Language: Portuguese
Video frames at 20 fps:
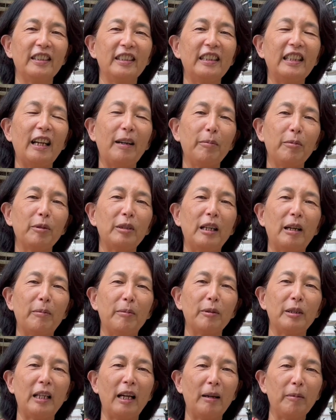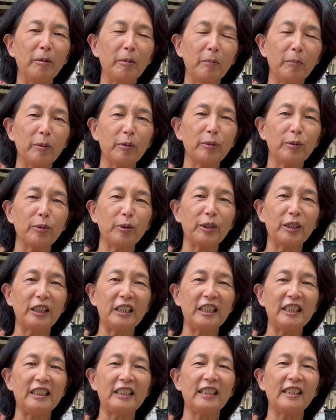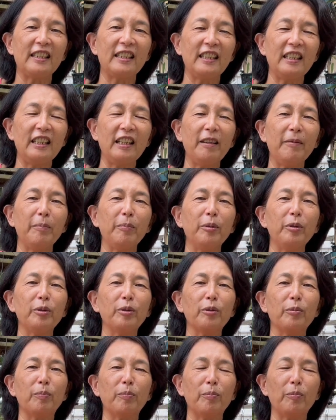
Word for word: www.orquidecia.com.br